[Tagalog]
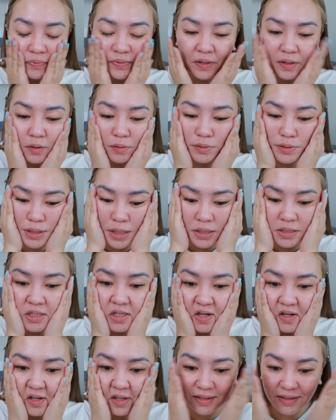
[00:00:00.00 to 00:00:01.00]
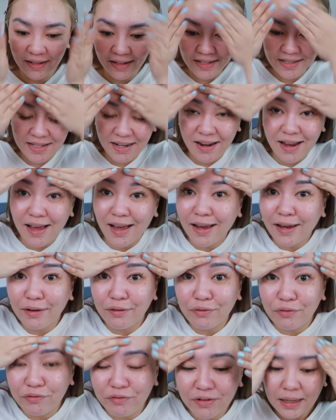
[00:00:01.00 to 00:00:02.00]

you know, sunscreen is life.